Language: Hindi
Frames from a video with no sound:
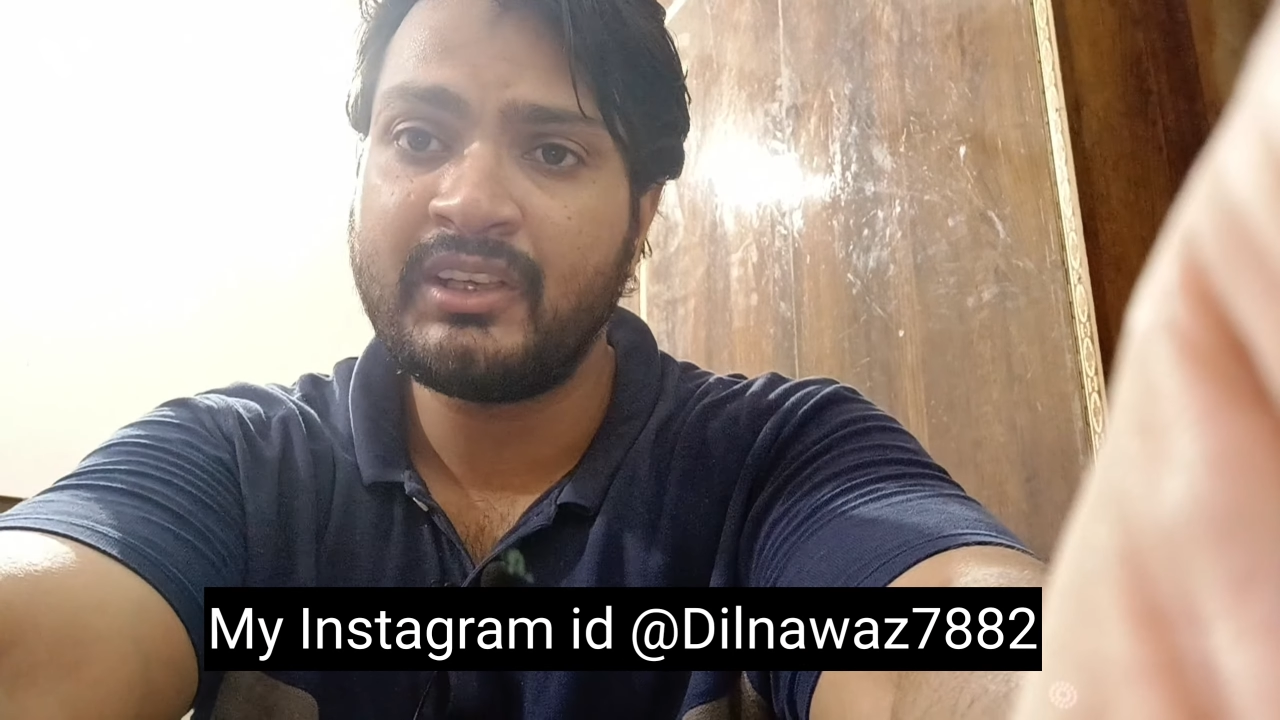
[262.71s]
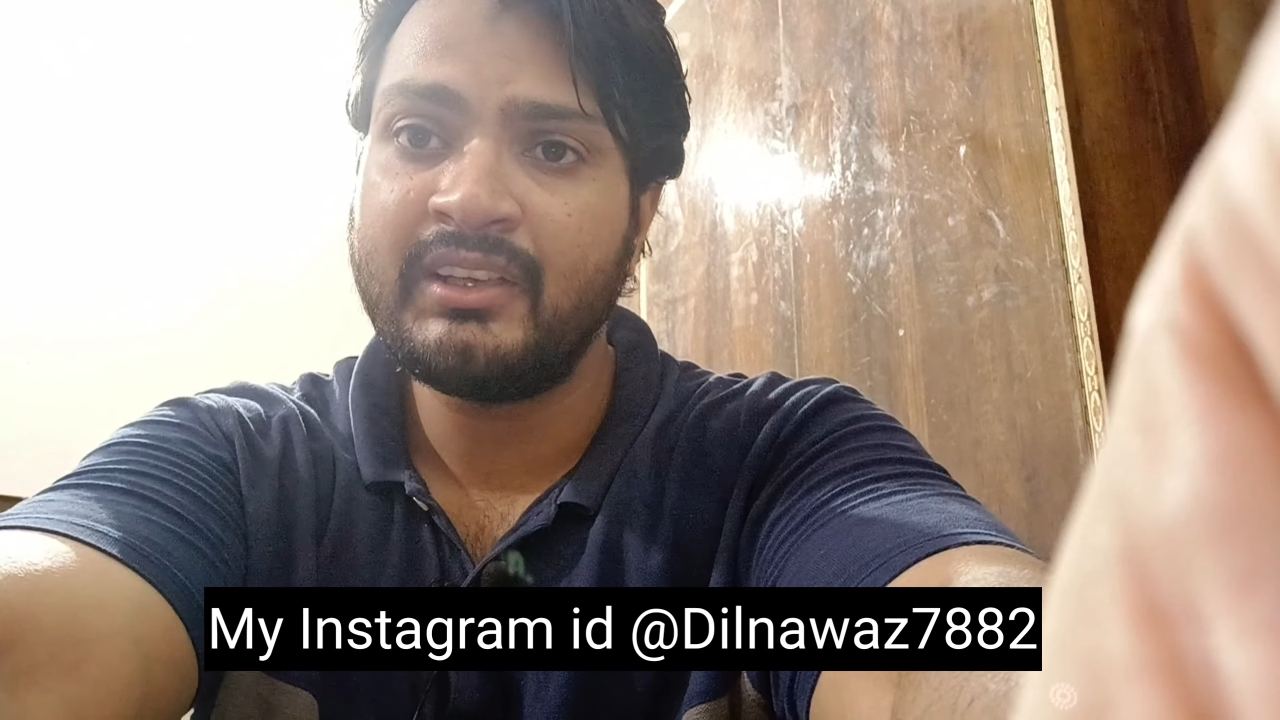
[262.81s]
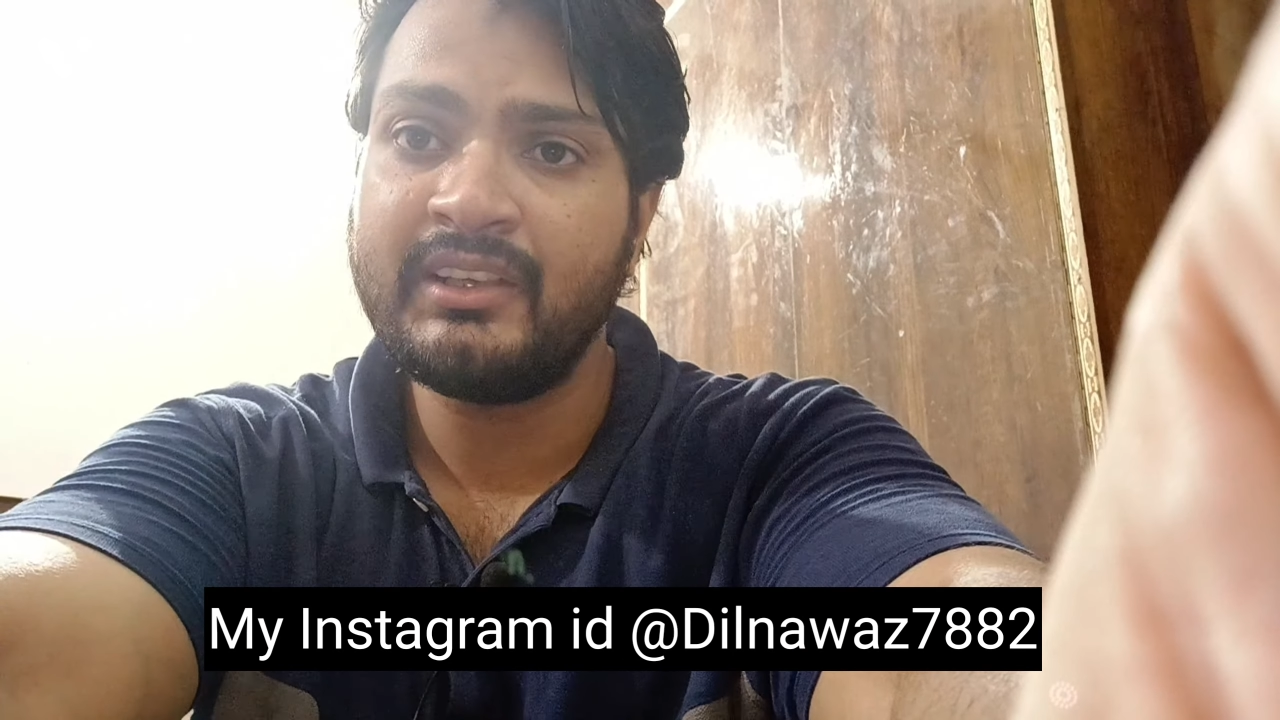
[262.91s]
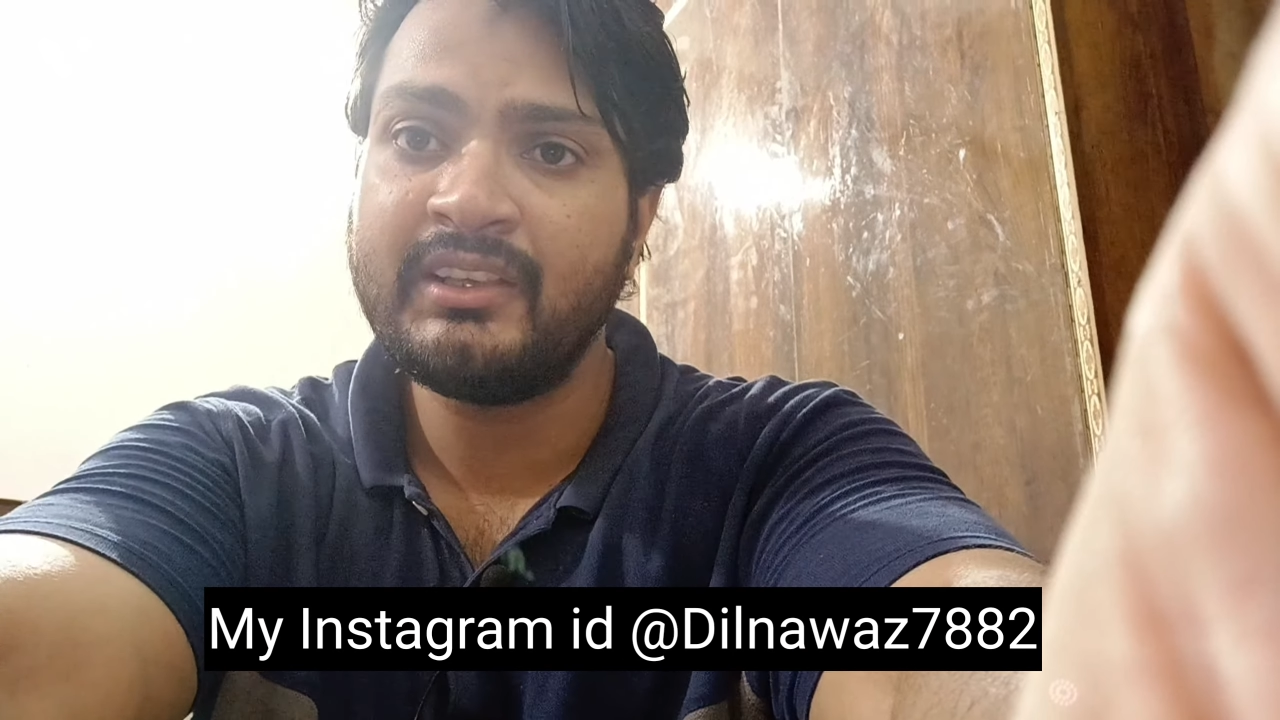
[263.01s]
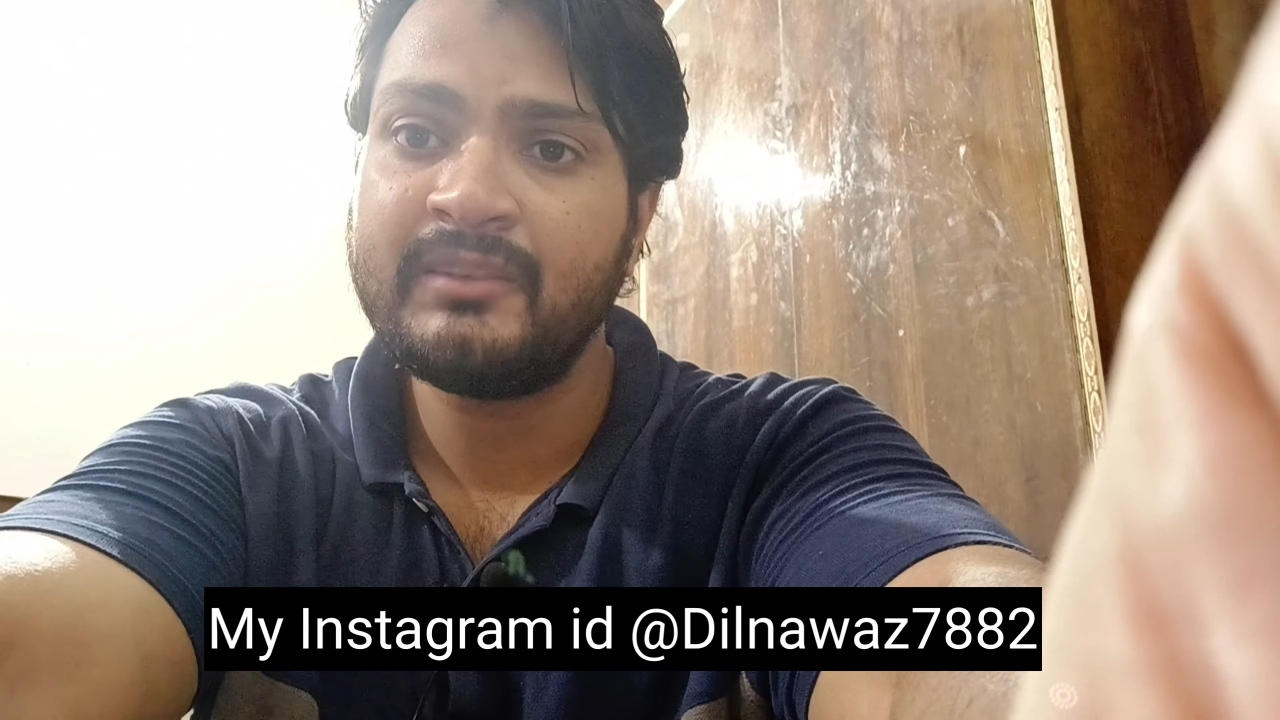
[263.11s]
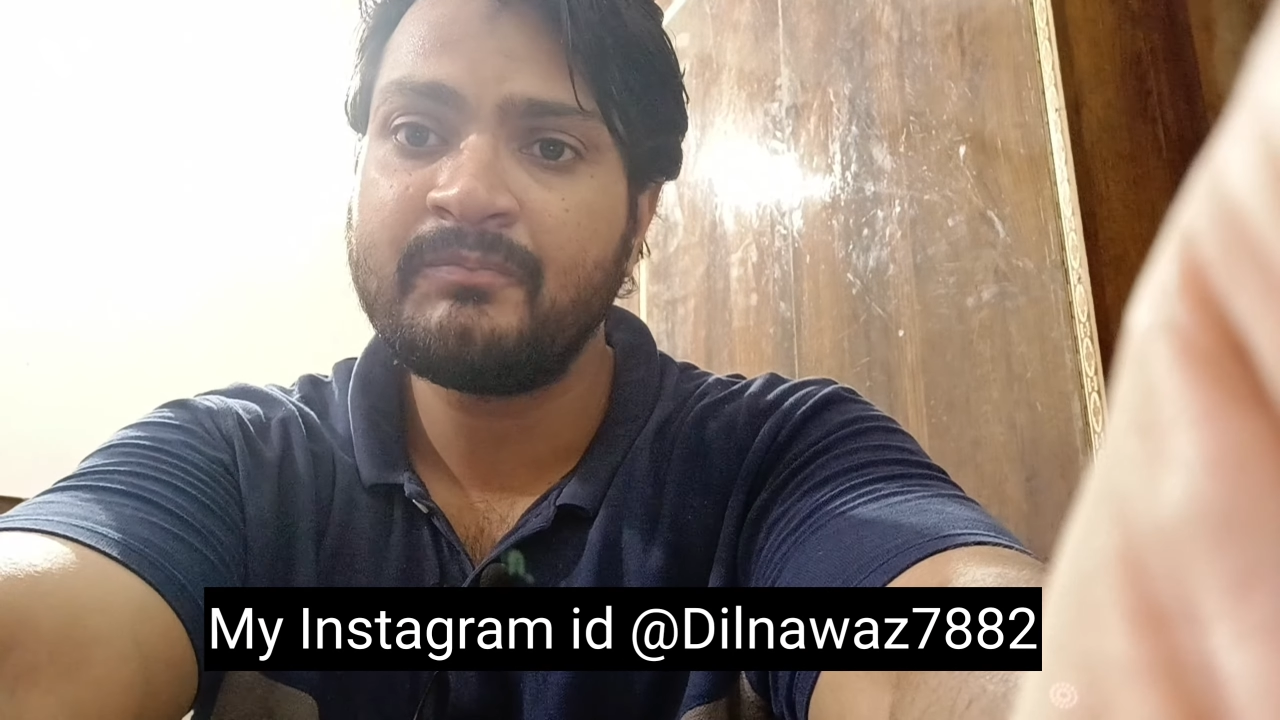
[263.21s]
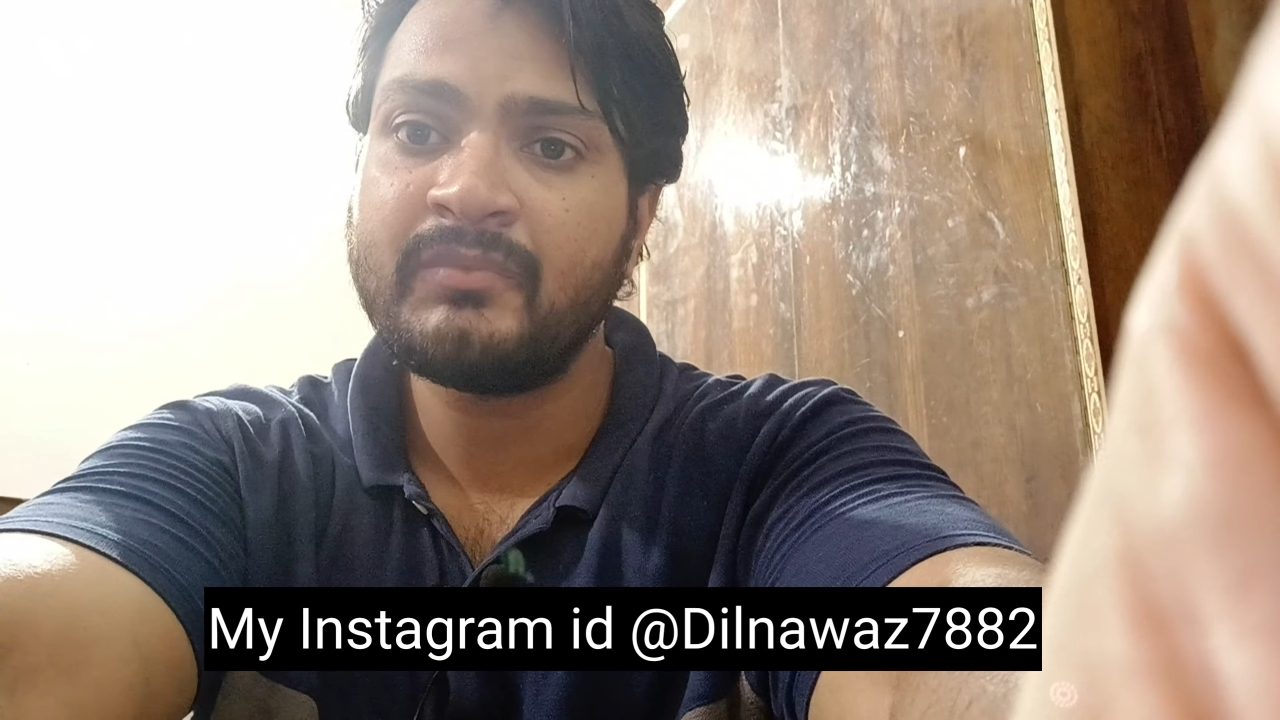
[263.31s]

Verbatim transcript: आई डी है